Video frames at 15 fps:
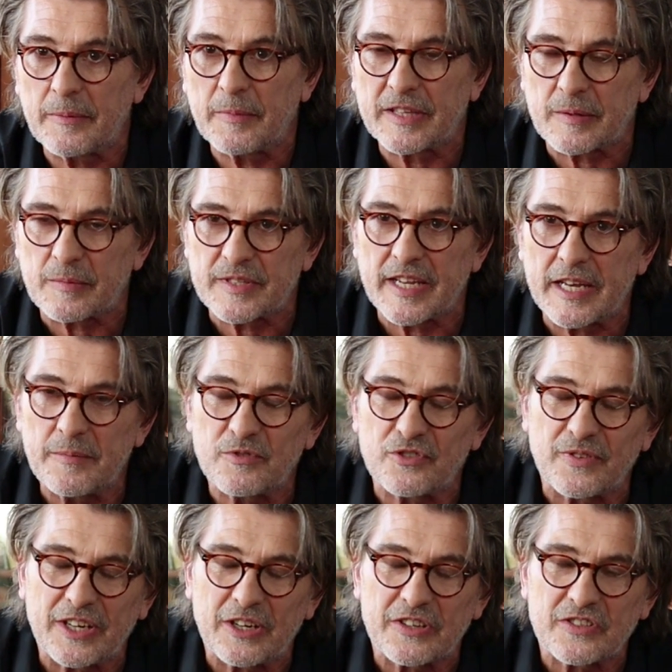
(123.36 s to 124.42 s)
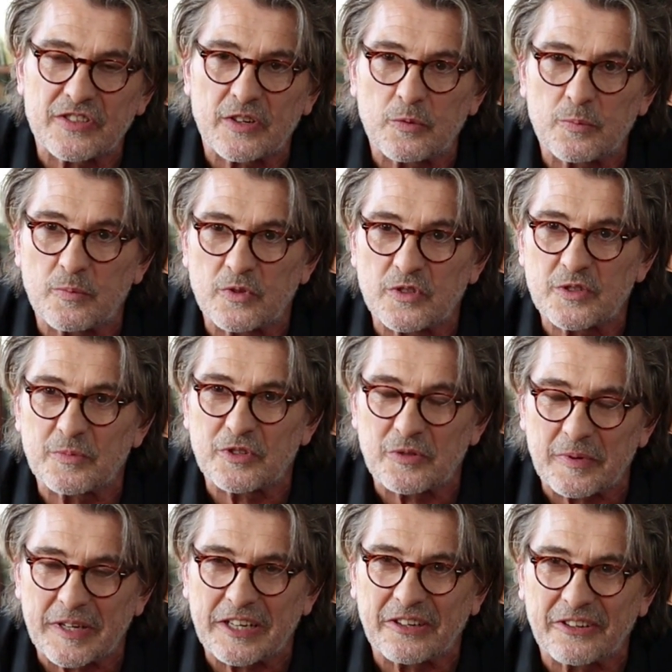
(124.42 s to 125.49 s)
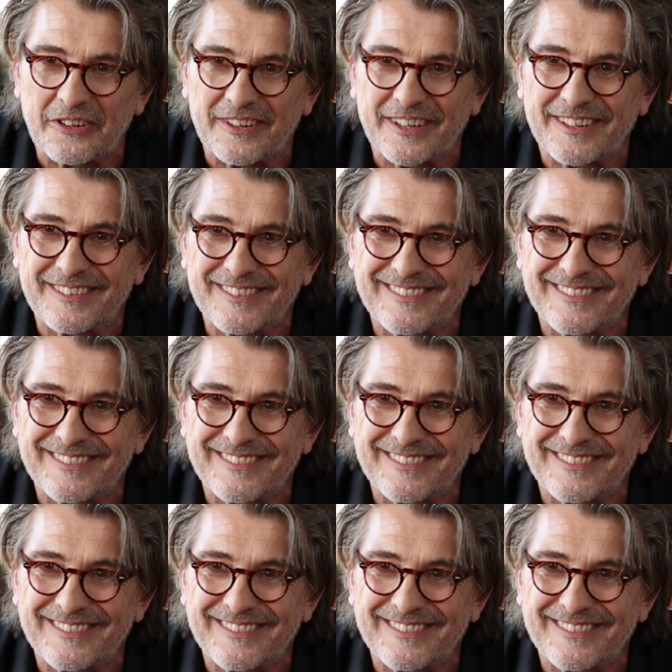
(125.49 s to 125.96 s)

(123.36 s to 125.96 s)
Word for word: mit demselben Schwingungsrhythmus bespielen können.